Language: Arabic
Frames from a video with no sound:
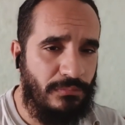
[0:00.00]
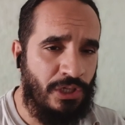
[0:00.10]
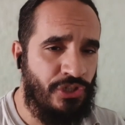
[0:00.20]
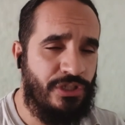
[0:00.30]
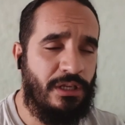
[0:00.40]

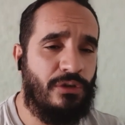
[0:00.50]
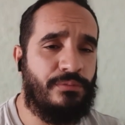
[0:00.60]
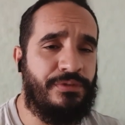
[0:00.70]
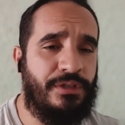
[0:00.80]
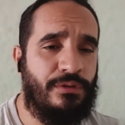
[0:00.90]
الشيء اللي راكم
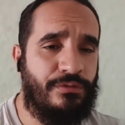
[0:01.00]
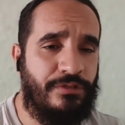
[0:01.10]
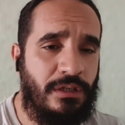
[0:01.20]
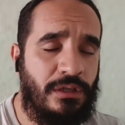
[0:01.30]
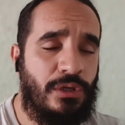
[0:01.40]
ديروا
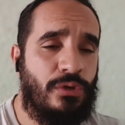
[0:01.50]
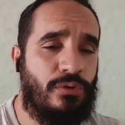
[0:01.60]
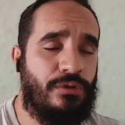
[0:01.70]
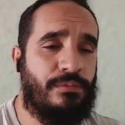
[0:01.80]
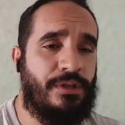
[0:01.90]
فيه
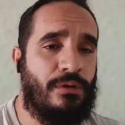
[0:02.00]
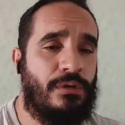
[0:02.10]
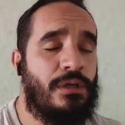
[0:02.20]
ونبداو